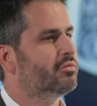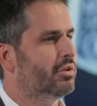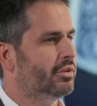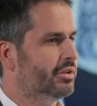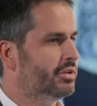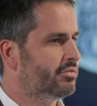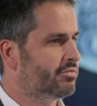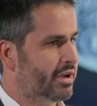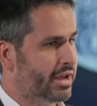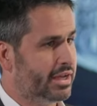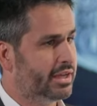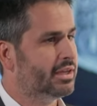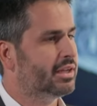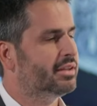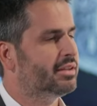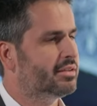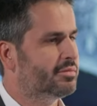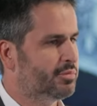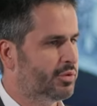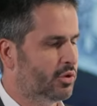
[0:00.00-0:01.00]
Ronald Reagan
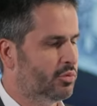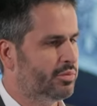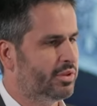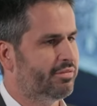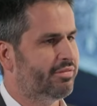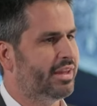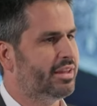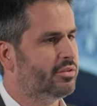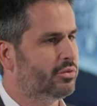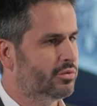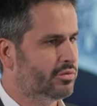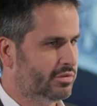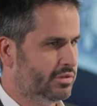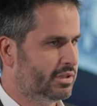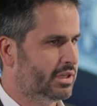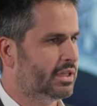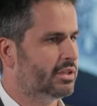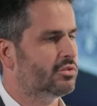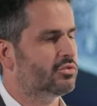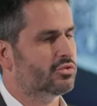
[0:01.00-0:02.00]
hat das berühmte Wettrüsten
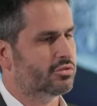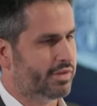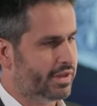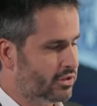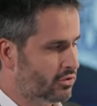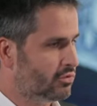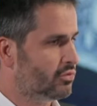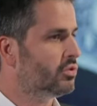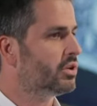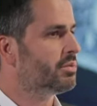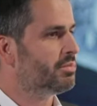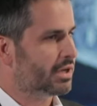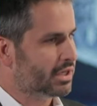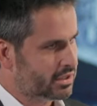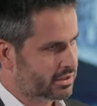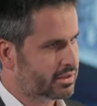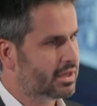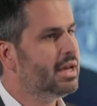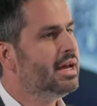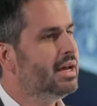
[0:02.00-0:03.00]
gegen die Sowjetunion
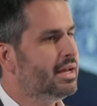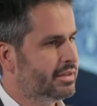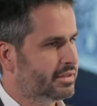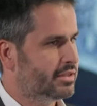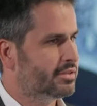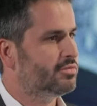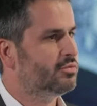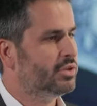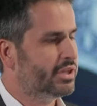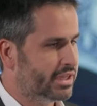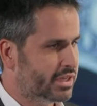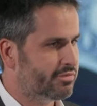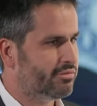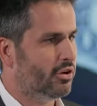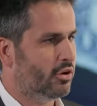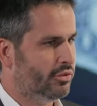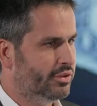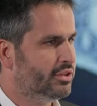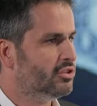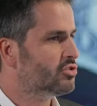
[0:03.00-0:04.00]
gemacht. Das wurde
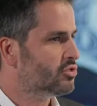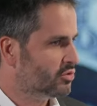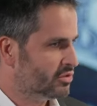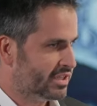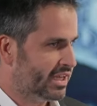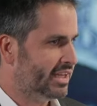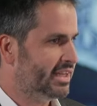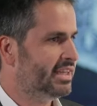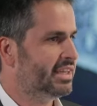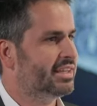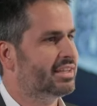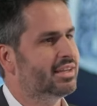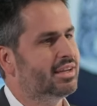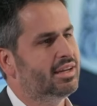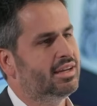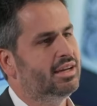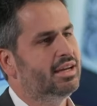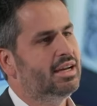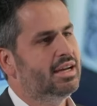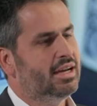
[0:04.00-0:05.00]
gewonnen schlussendlich.
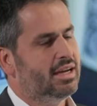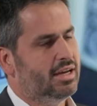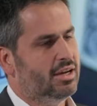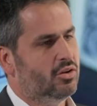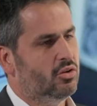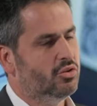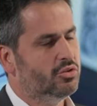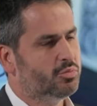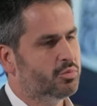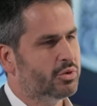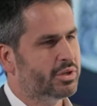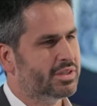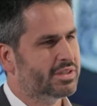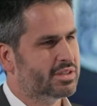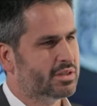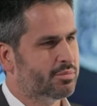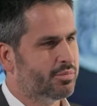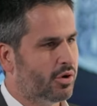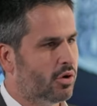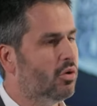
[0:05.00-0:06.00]
Der Ostblock ist
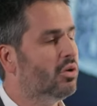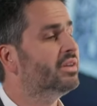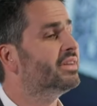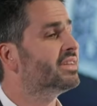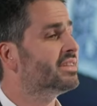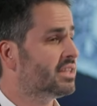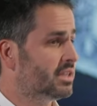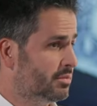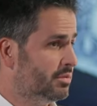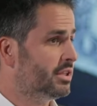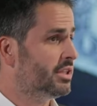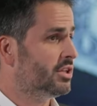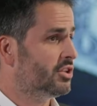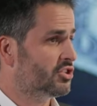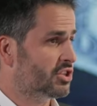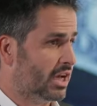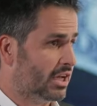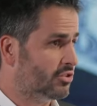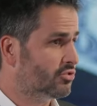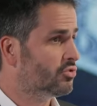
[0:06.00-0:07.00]
zerbrochen. Das hat aber die
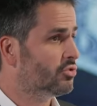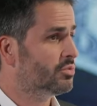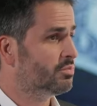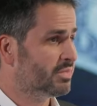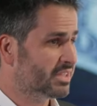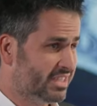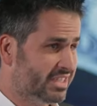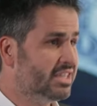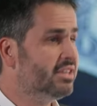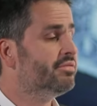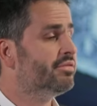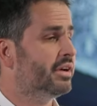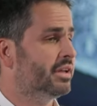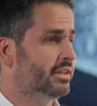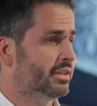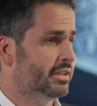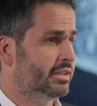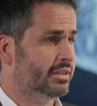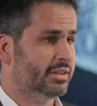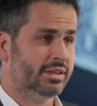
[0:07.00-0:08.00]
Staatsschuld massiv
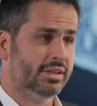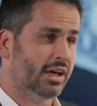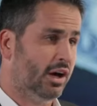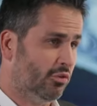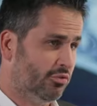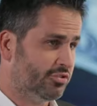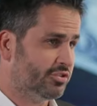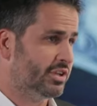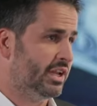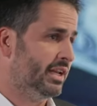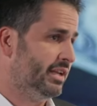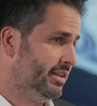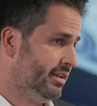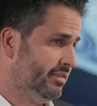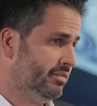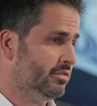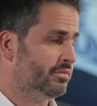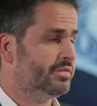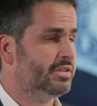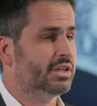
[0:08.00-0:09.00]
hinaufschnellen
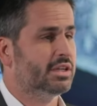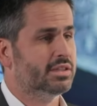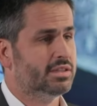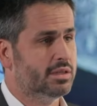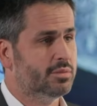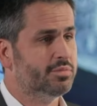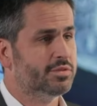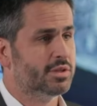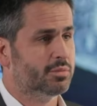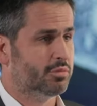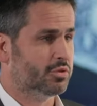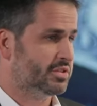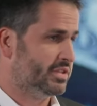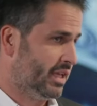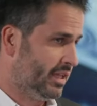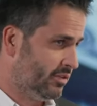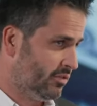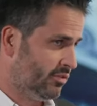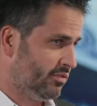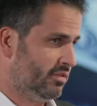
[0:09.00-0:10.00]
lassen auf ca. 70
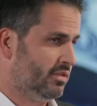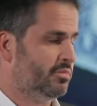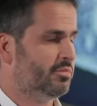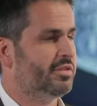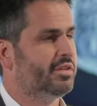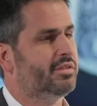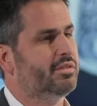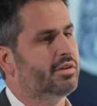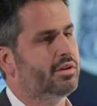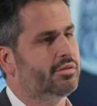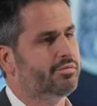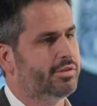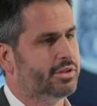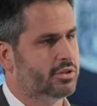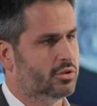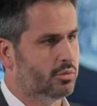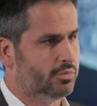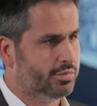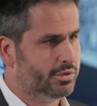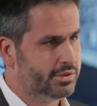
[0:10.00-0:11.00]
Prozent, also sie haben sich ca.
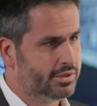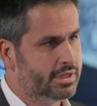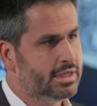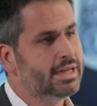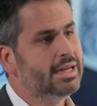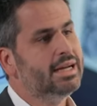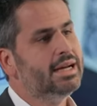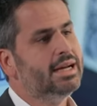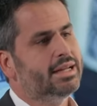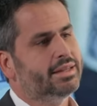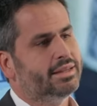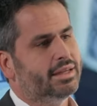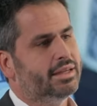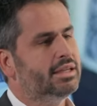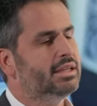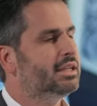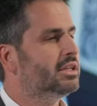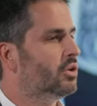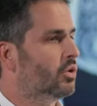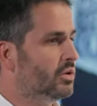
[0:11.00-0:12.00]
verdoppelt. Dann
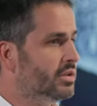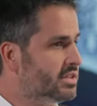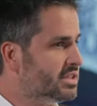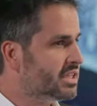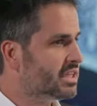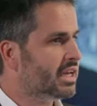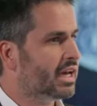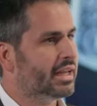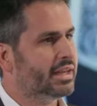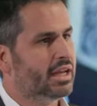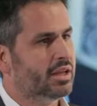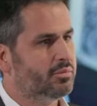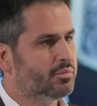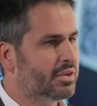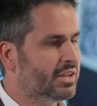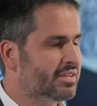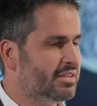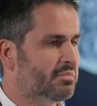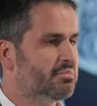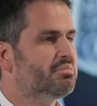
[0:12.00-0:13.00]
in den 90er Jahren hat
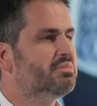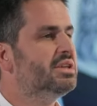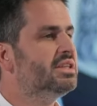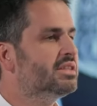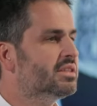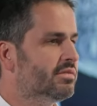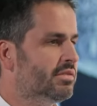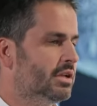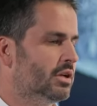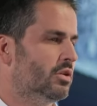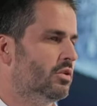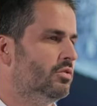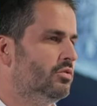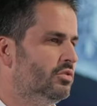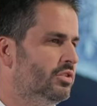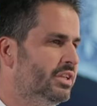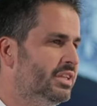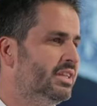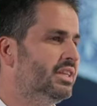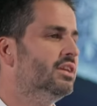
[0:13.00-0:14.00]
man das ein bisschen wieder
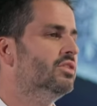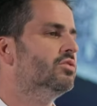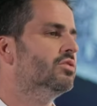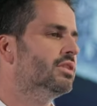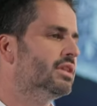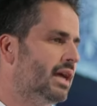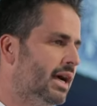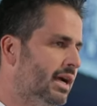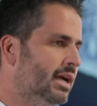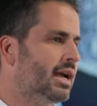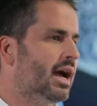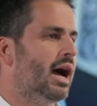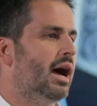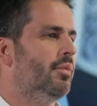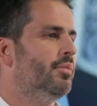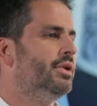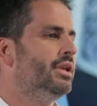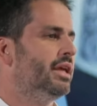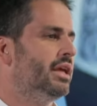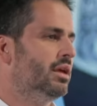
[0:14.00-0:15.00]
konsolidiert und dann
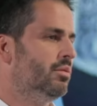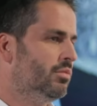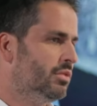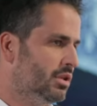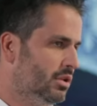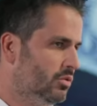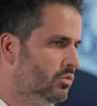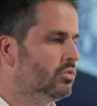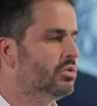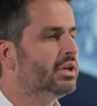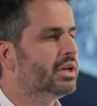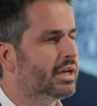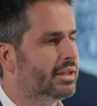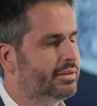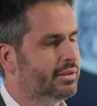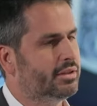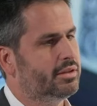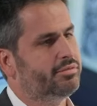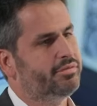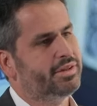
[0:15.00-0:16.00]
kamen eben in den Nullerjahren
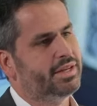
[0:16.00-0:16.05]
dann die